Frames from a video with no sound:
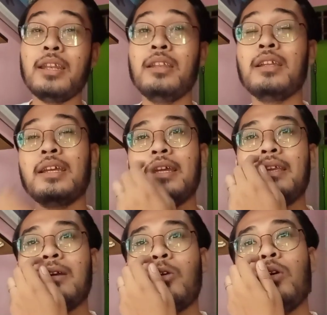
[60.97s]
dan
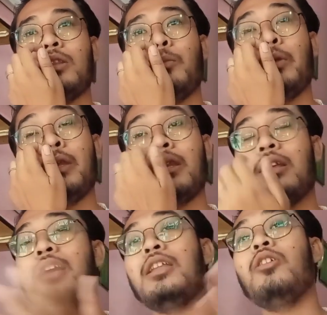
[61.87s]
yang gua temuin
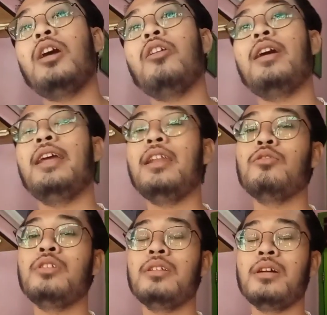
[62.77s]
nggak tahu kalau kalian
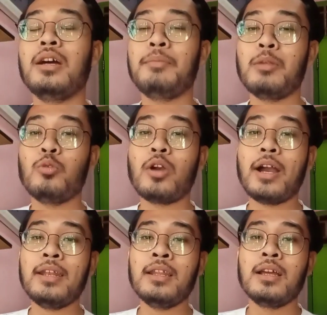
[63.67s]
eh,
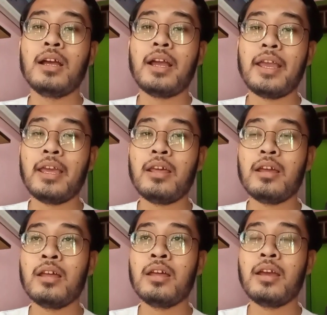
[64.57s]
menemukan He, uh,
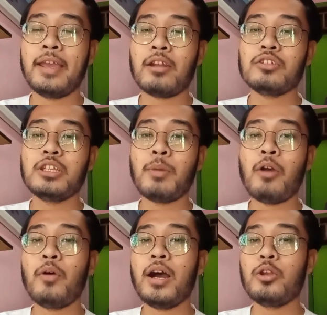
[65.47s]
eh, Heroes di
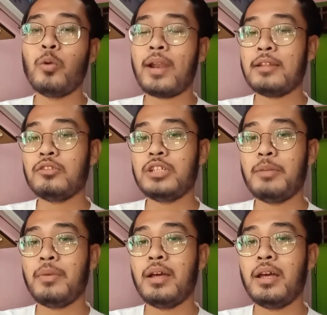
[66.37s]
bawah 205
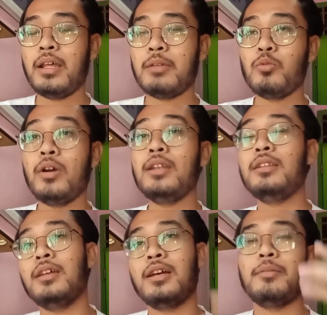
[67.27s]
ribuan
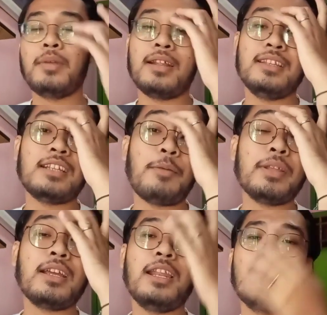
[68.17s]
uh, berarti
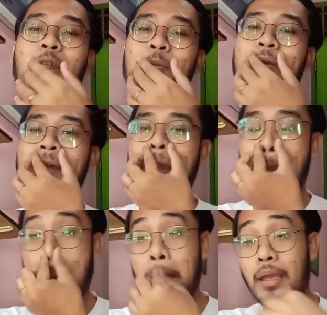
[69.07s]
selamat kalian mendapatkan
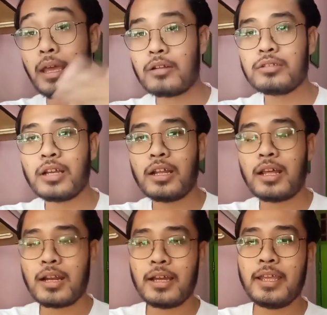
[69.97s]
Heroes dengan
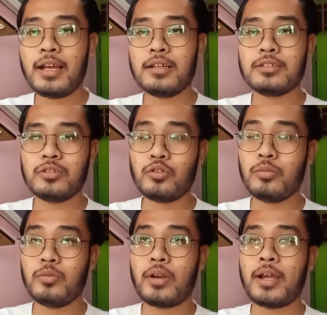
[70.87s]
harga yang
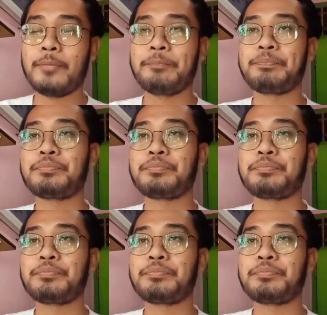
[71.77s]
cukup murah